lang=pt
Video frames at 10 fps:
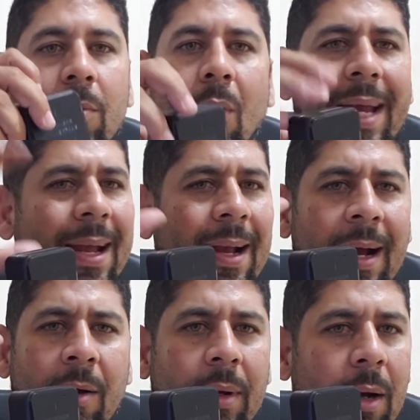qualquer
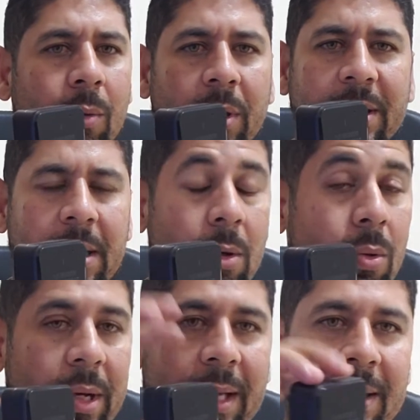carro na rua, sem eu
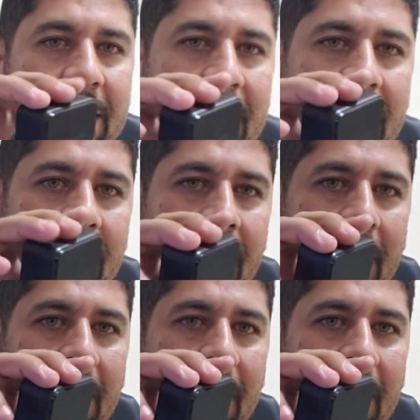conhecer,